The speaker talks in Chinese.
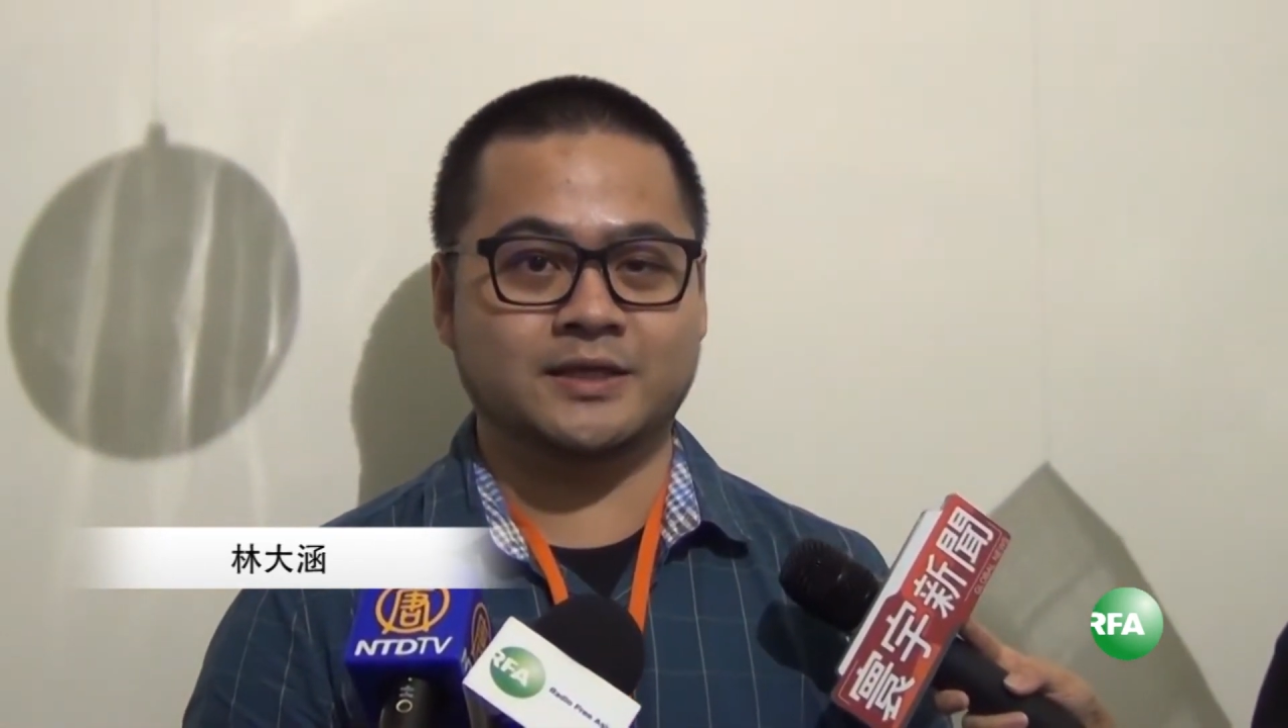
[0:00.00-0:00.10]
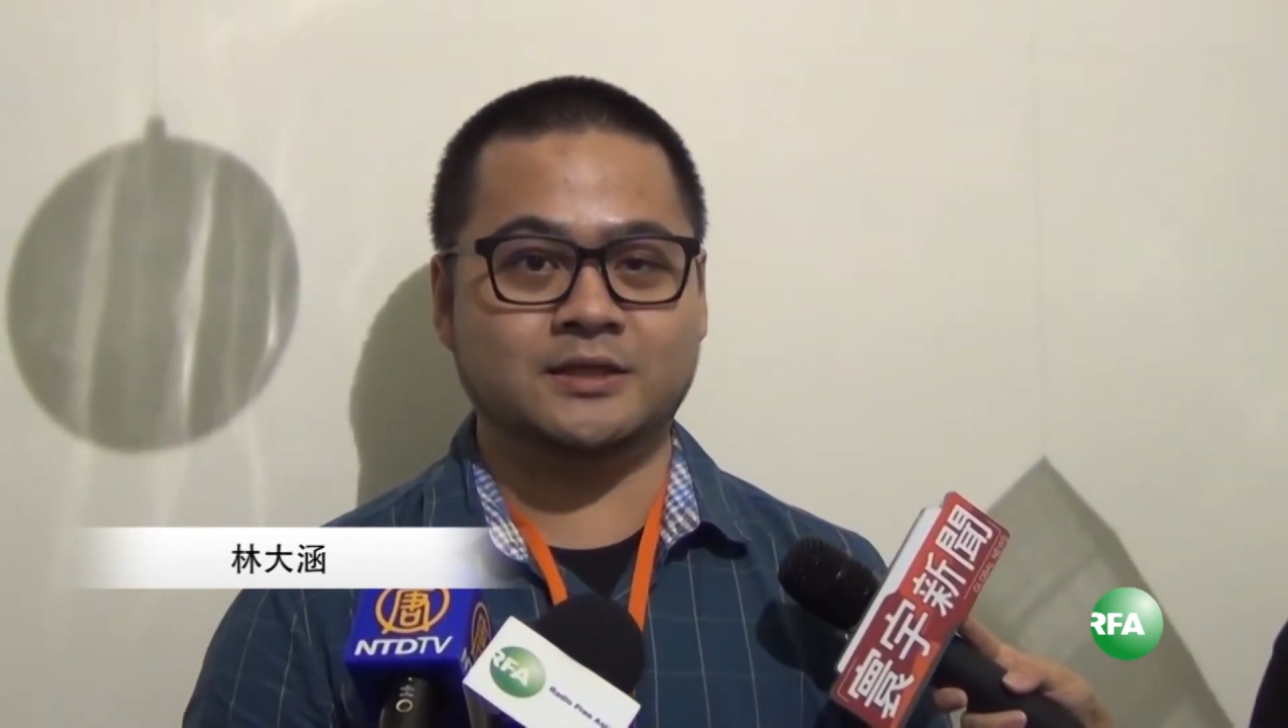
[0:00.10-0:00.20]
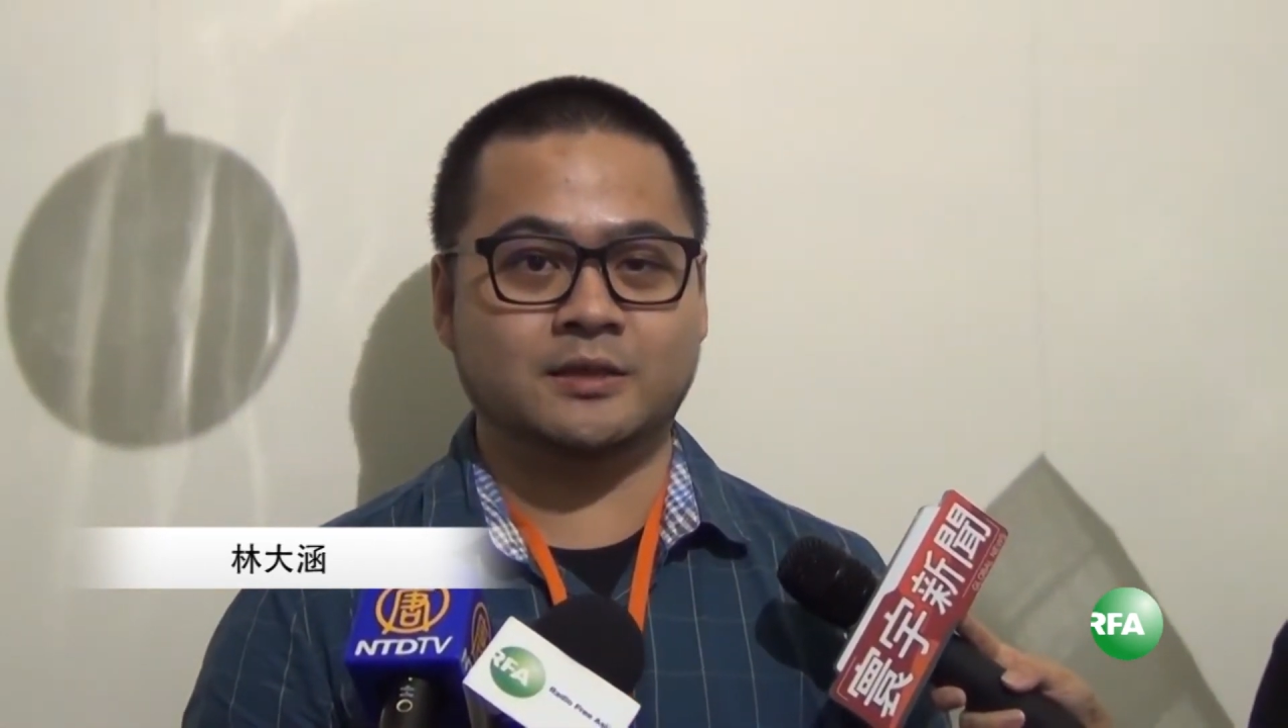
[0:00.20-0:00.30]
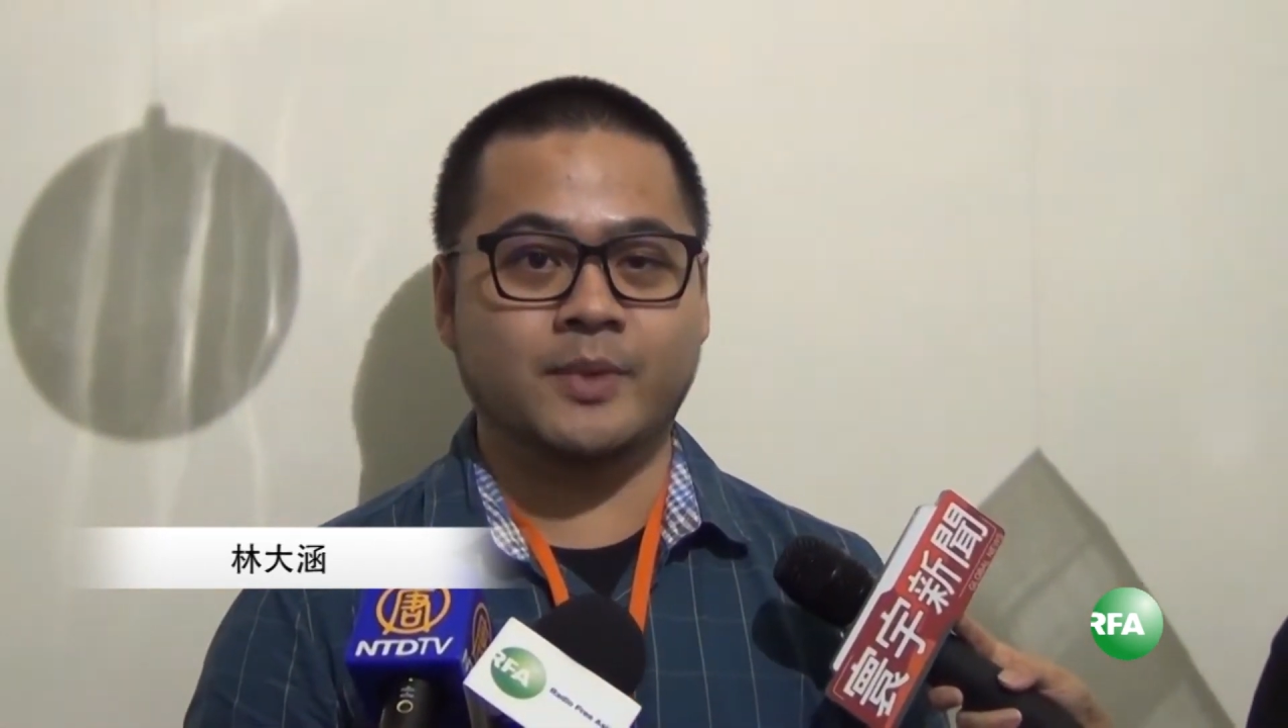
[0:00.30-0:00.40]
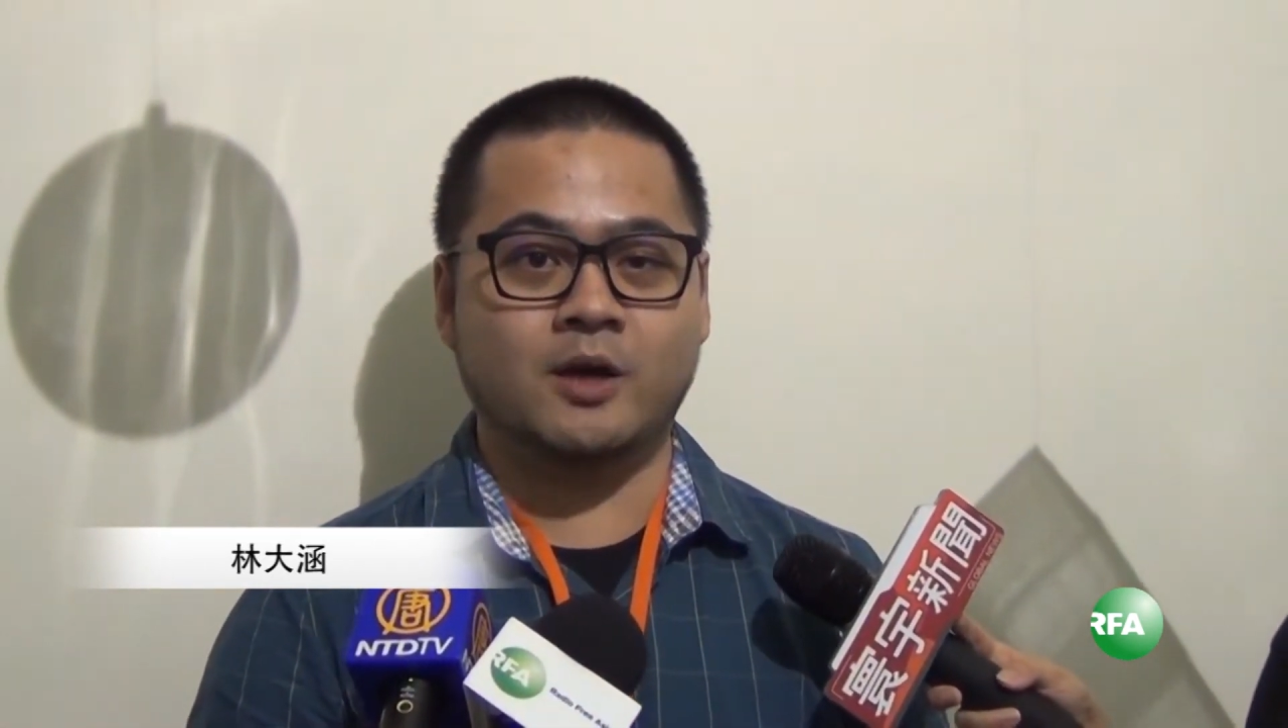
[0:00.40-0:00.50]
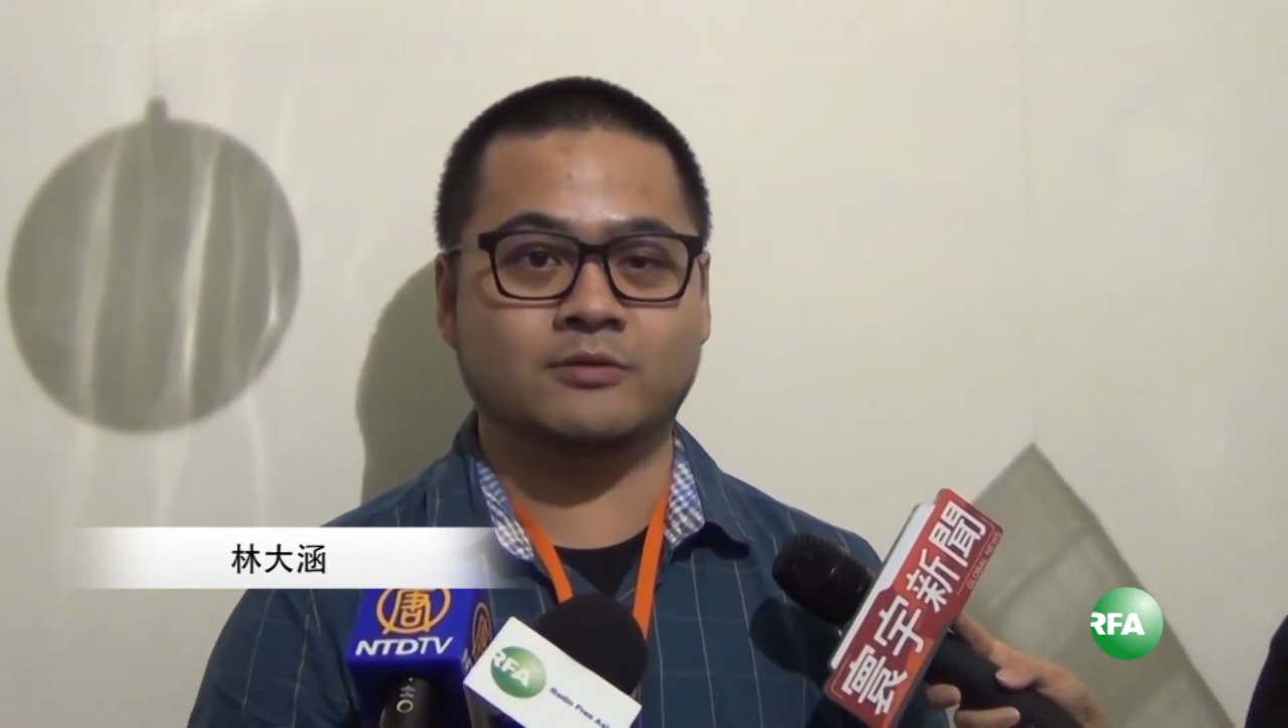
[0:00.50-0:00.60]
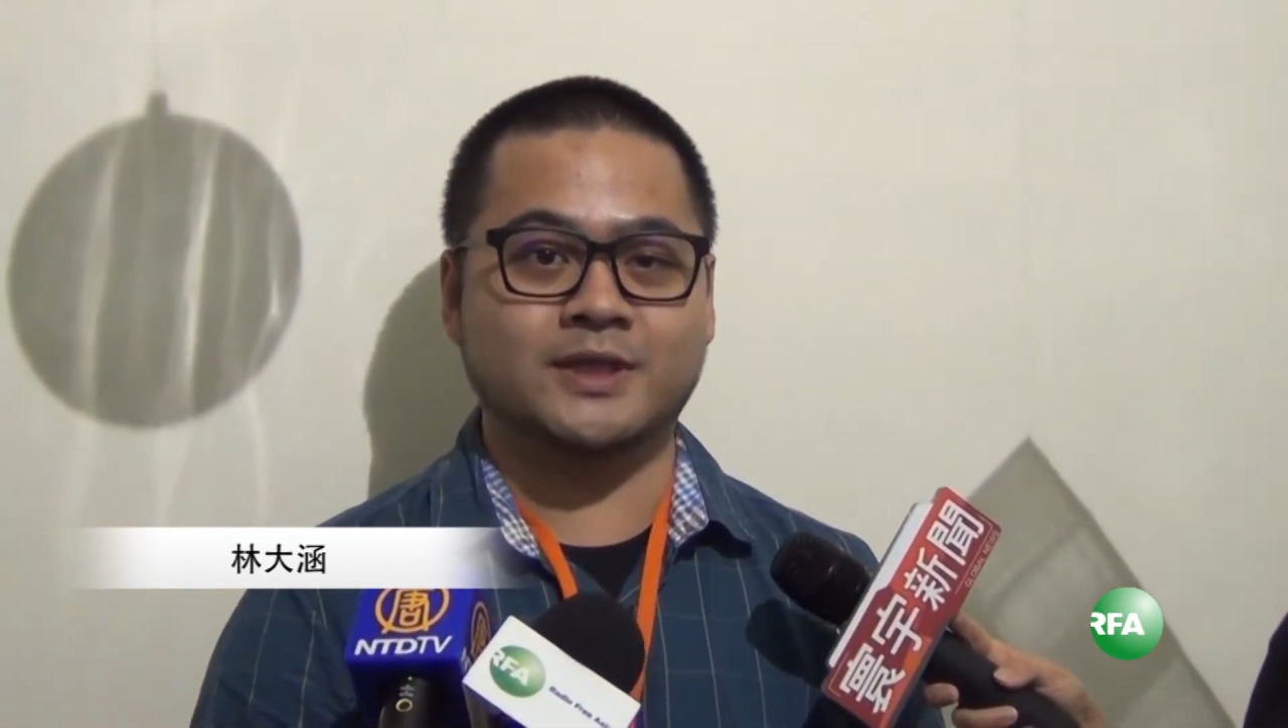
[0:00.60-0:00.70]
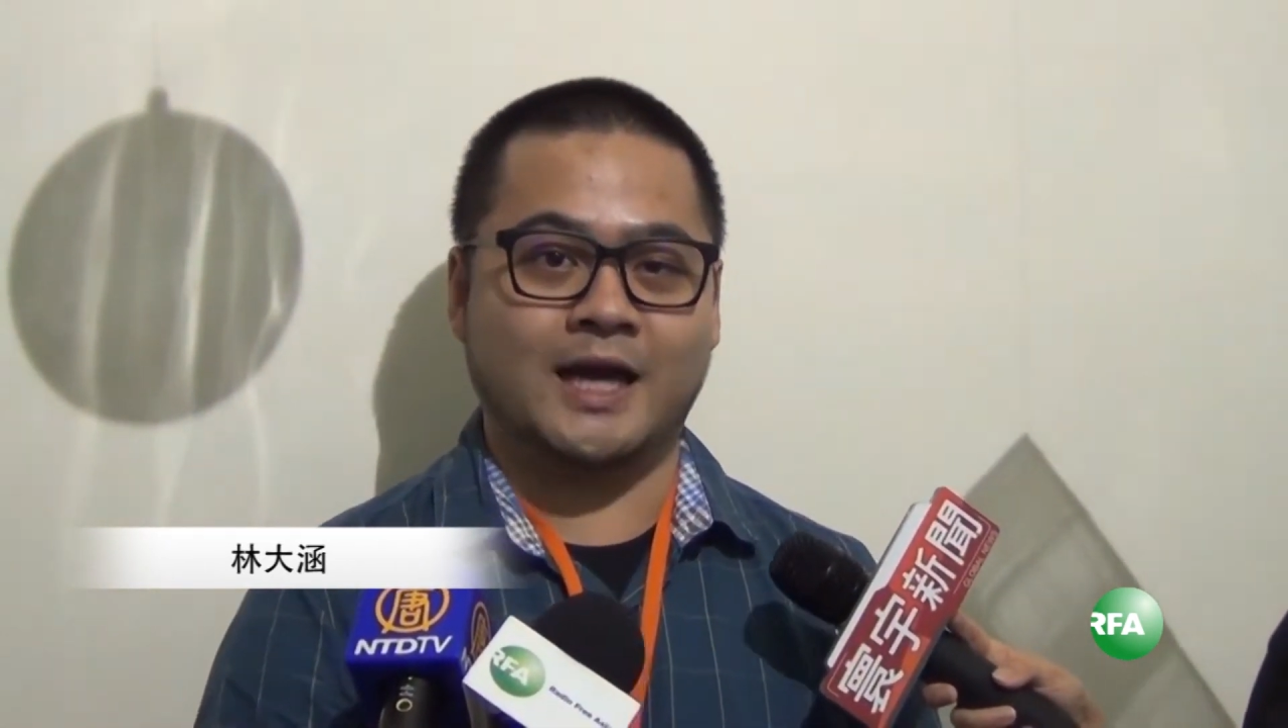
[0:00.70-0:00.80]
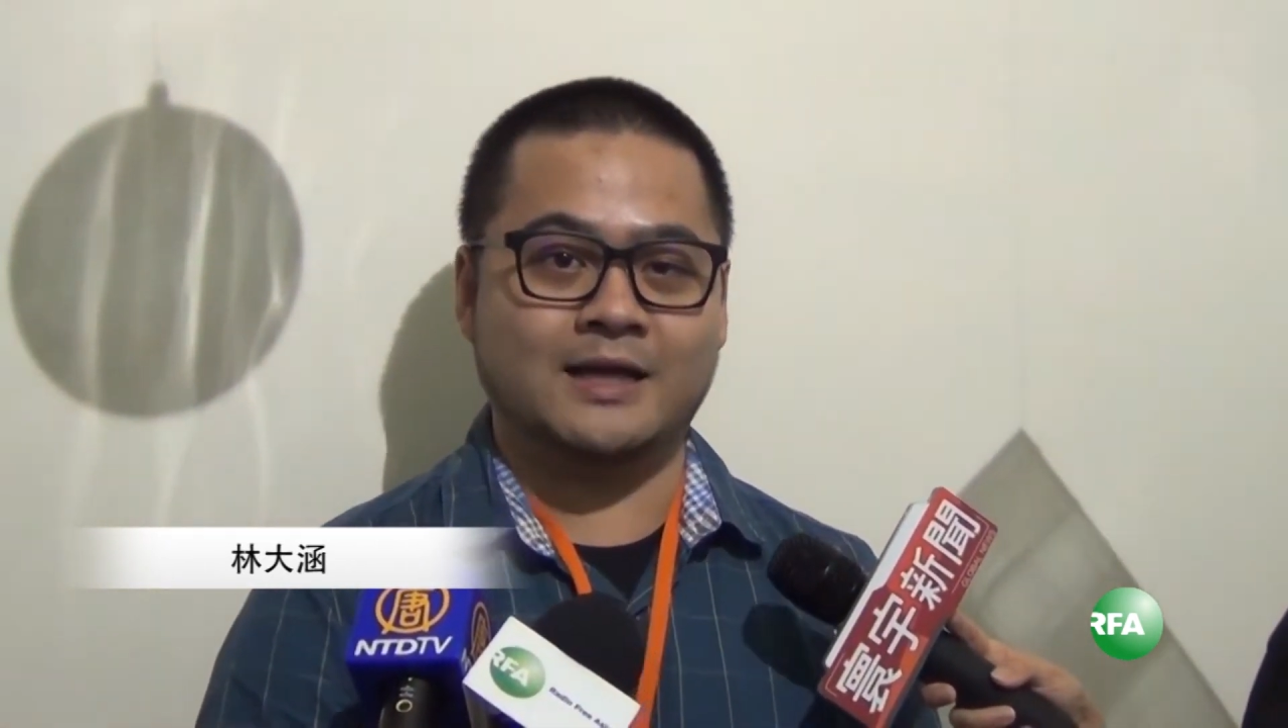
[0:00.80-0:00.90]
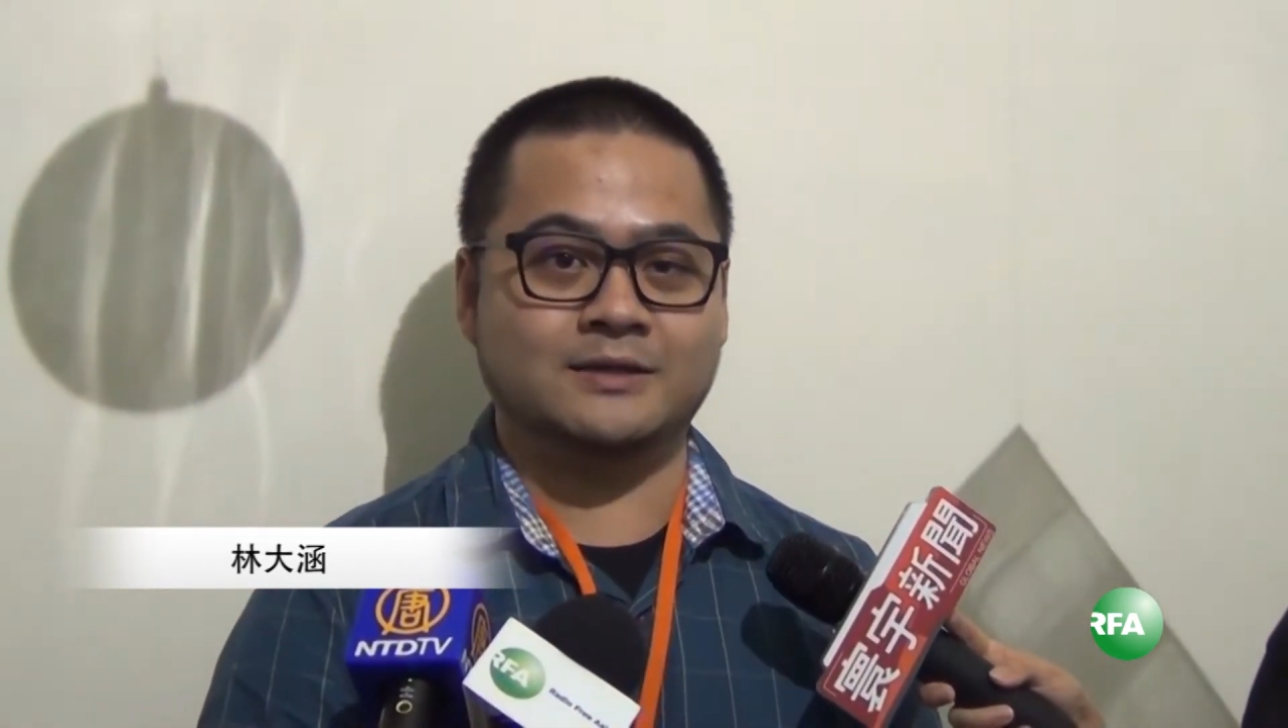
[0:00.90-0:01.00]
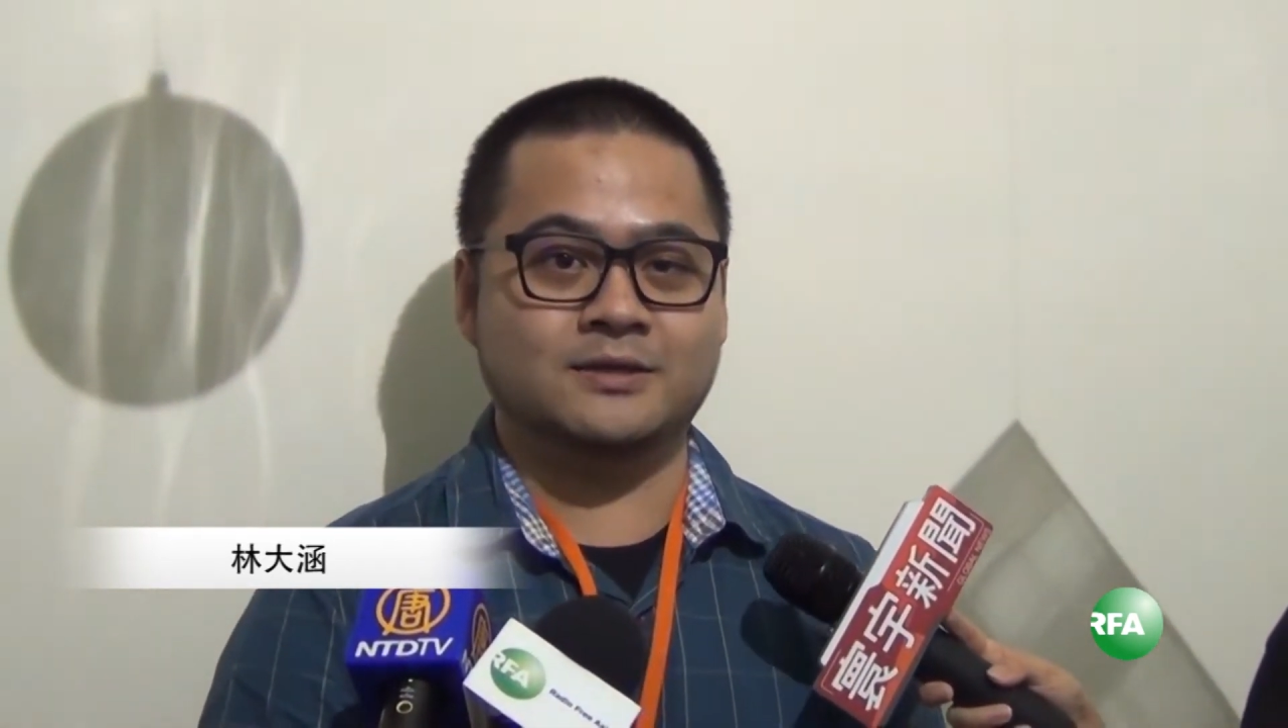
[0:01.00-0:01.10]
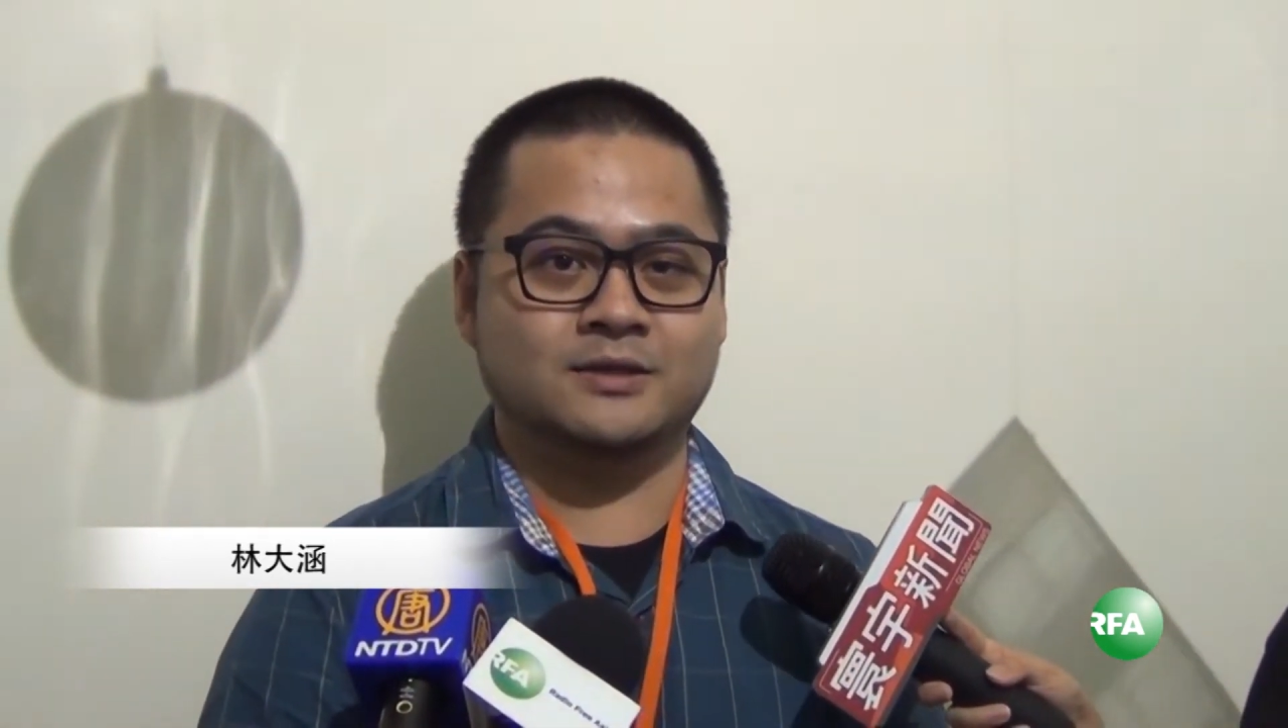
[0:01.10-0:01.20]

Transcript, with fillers: 样的报答？